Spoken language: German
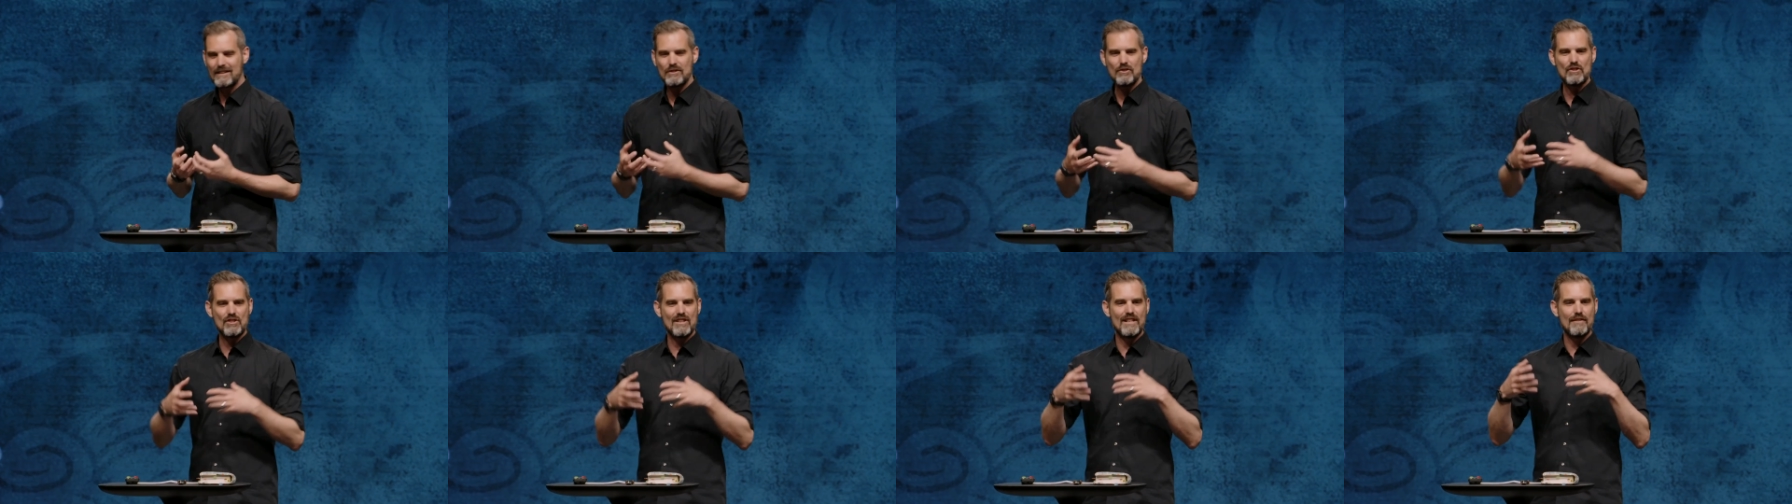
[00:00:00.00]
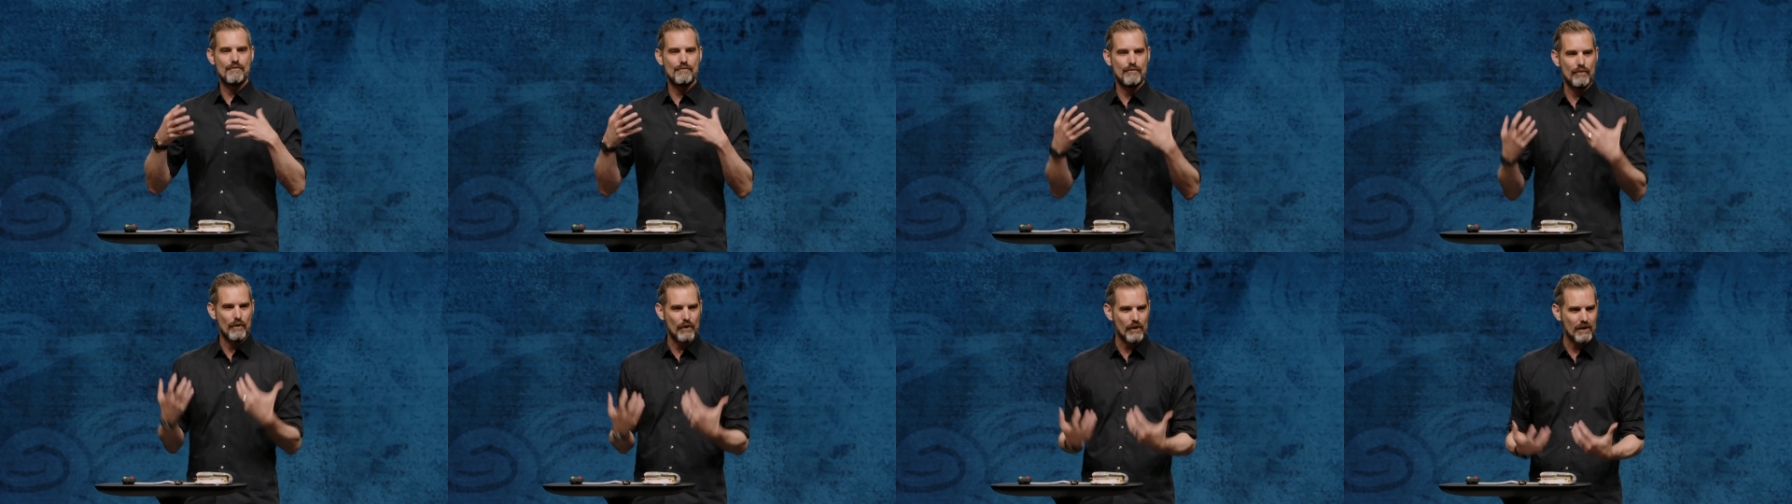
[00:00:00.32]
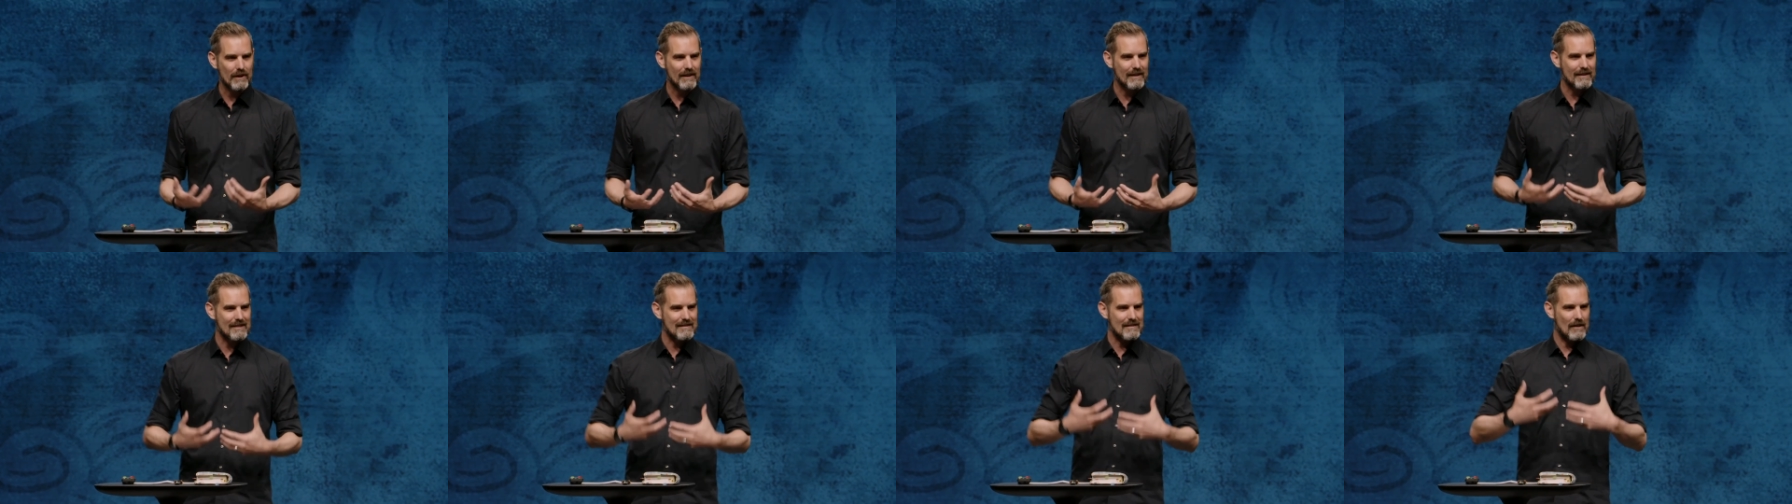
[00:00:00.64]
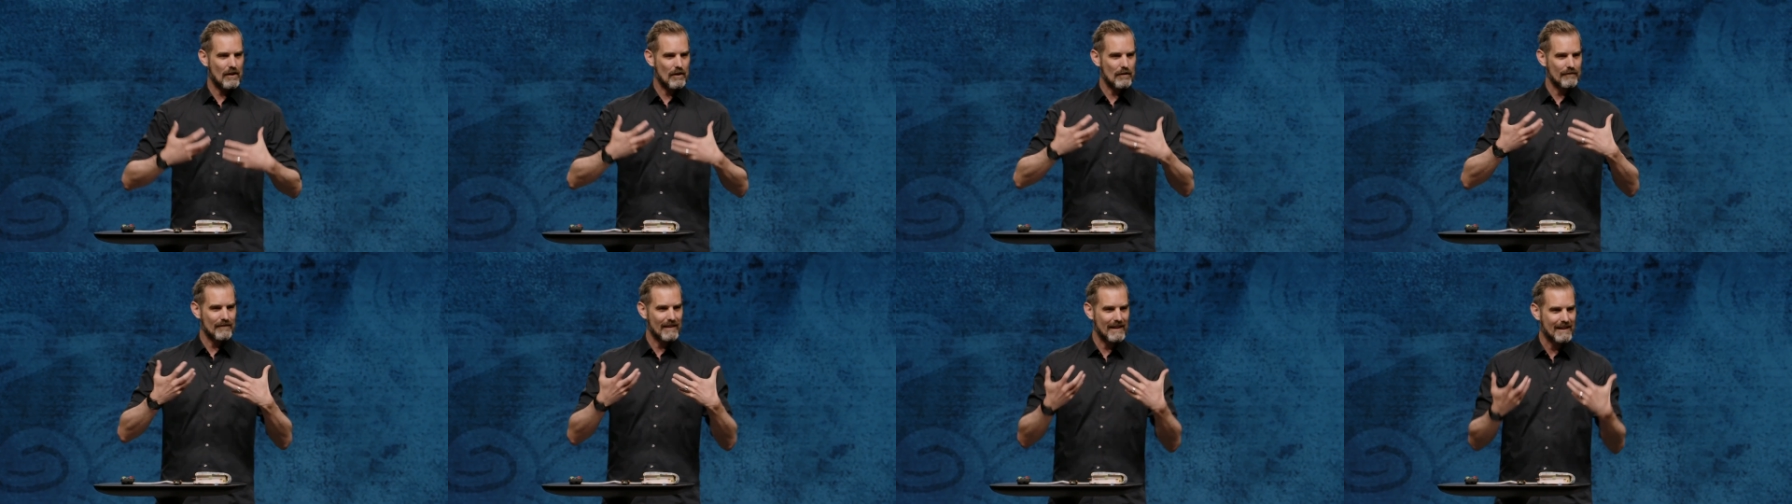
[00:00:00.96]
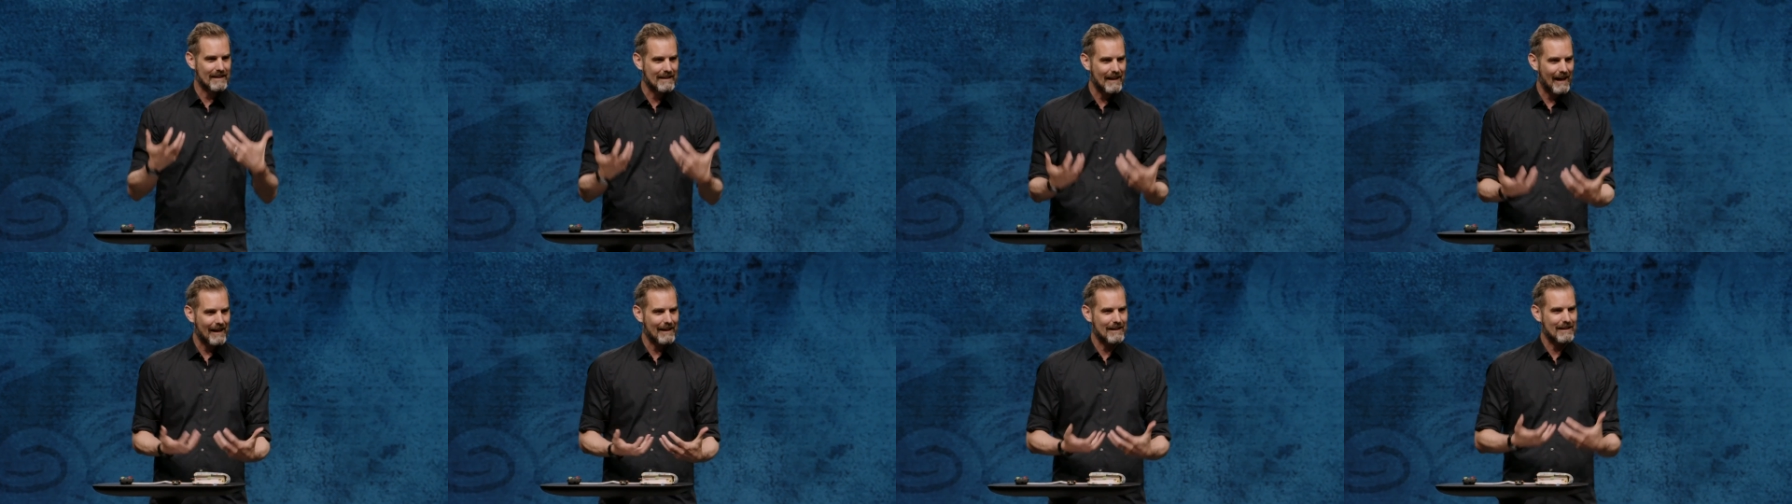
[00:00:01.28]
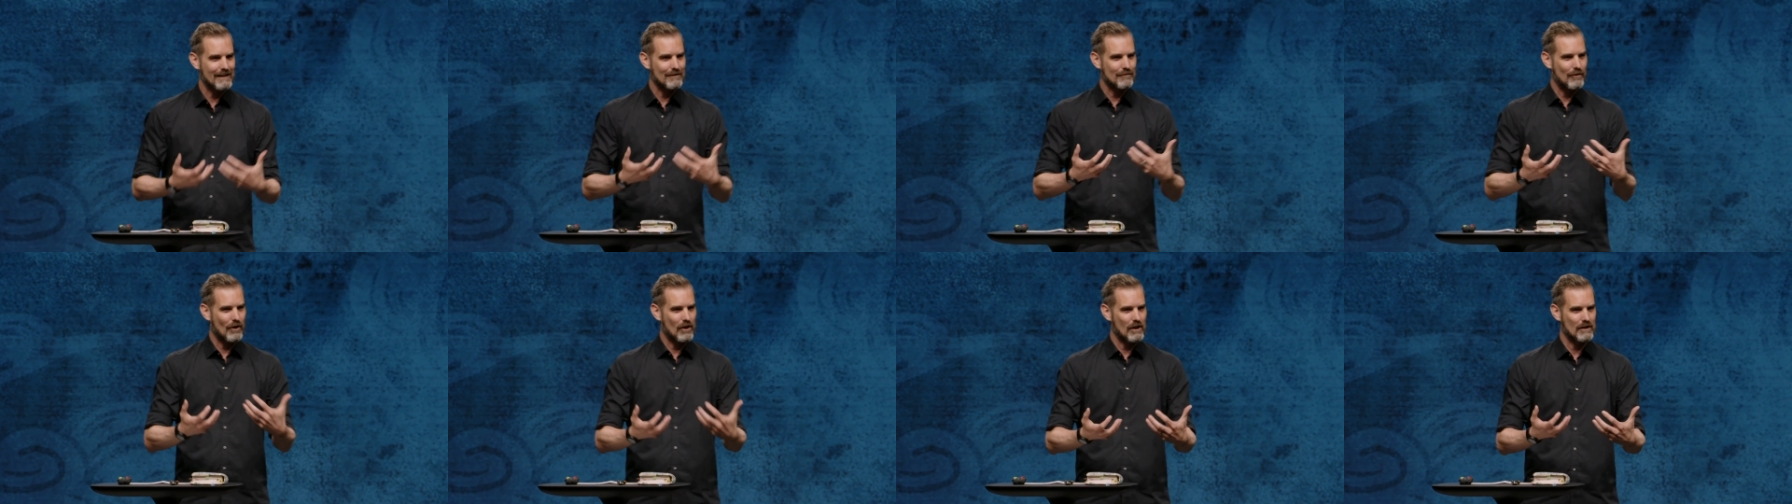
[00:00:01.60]
das ist die wirksame
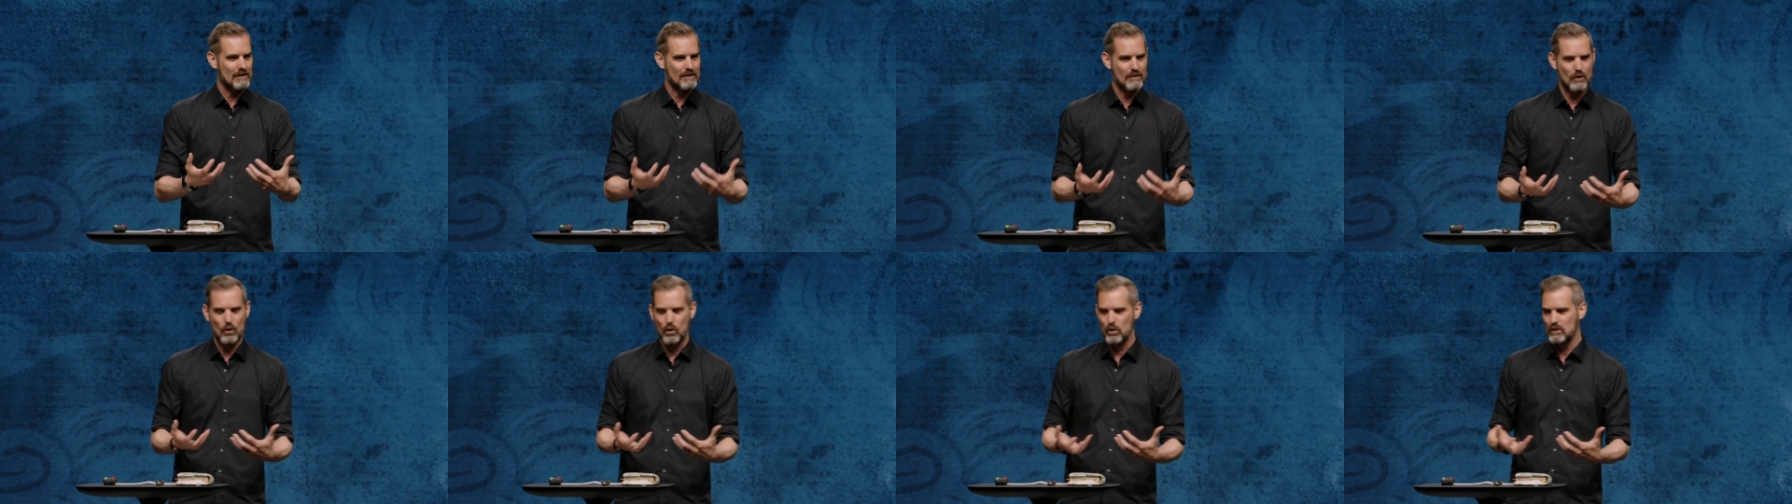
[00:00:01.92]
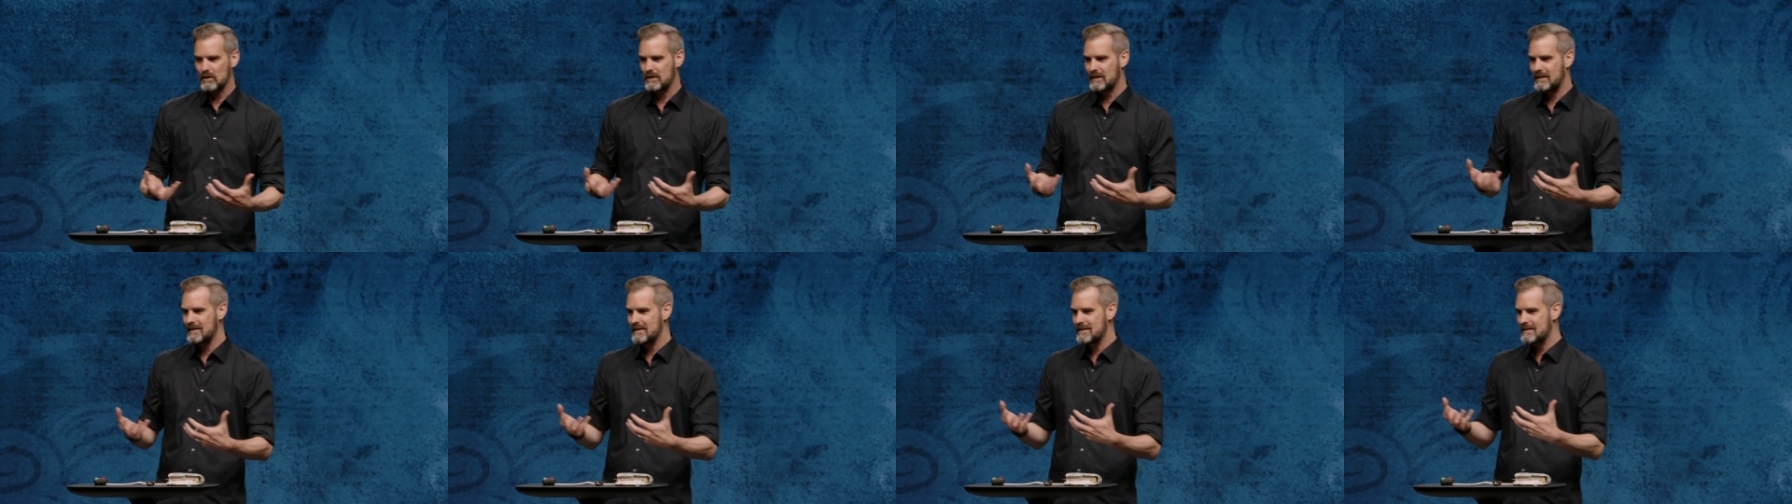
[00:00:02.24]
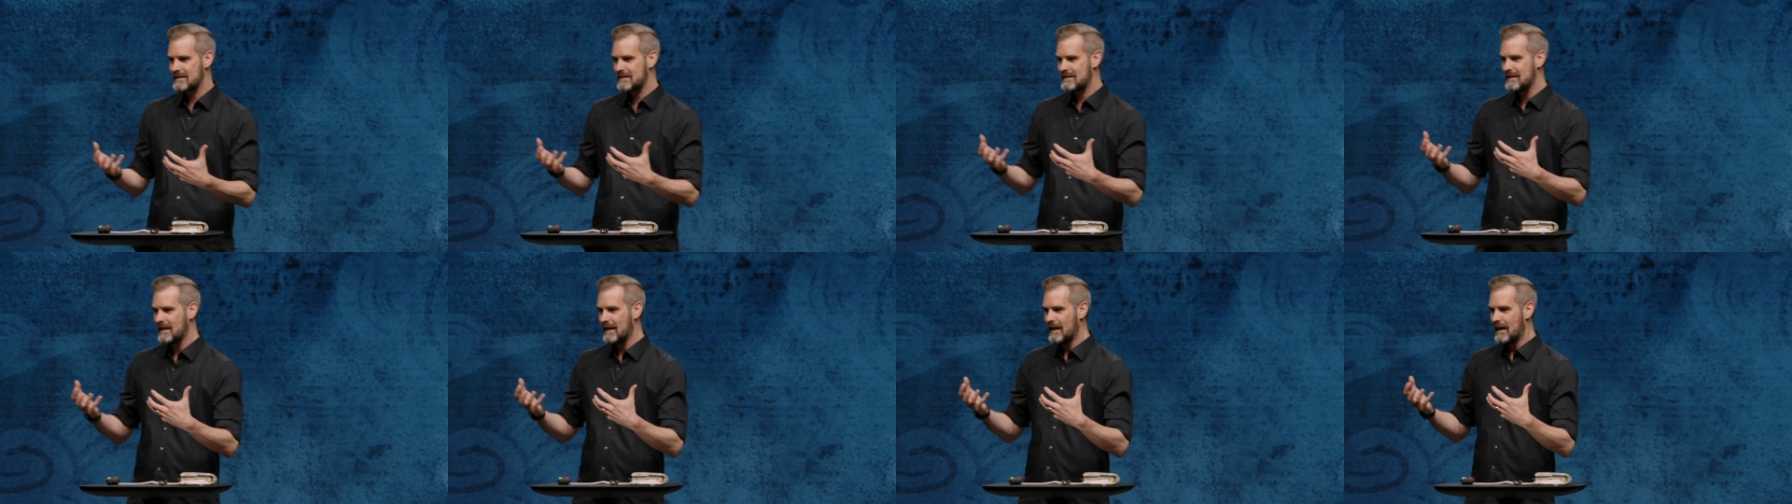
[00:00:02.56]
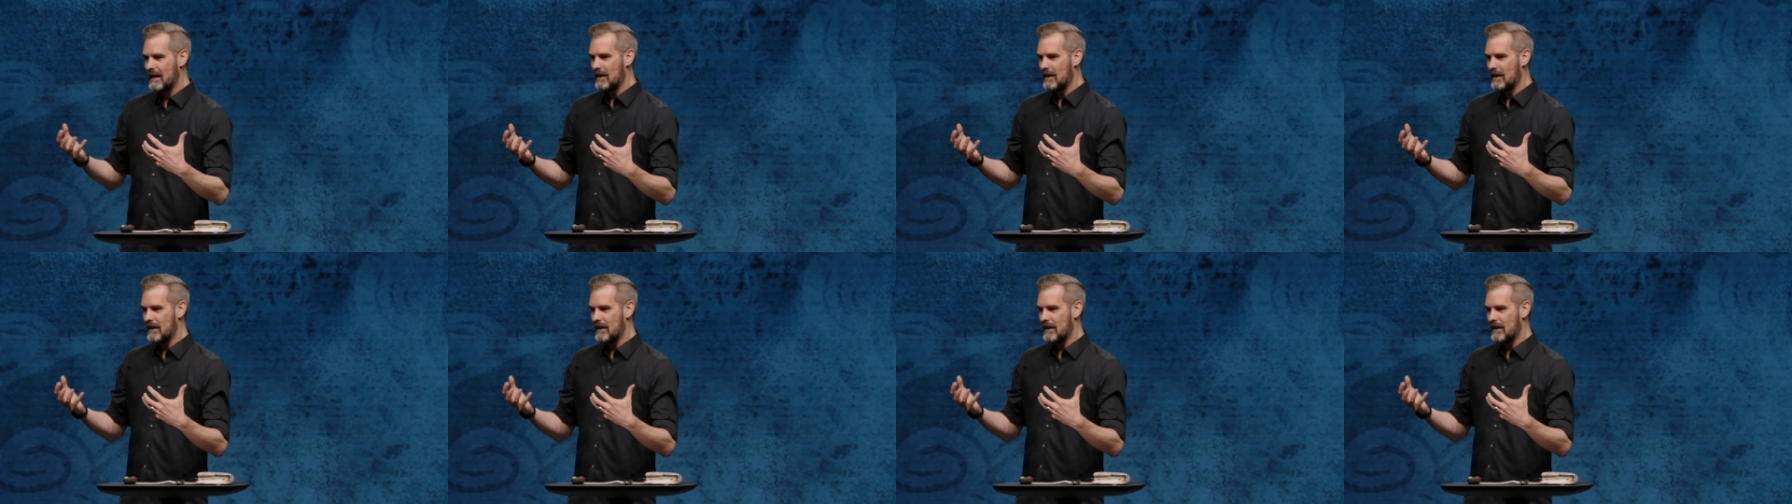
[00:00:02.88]
Gegenwart Gottes,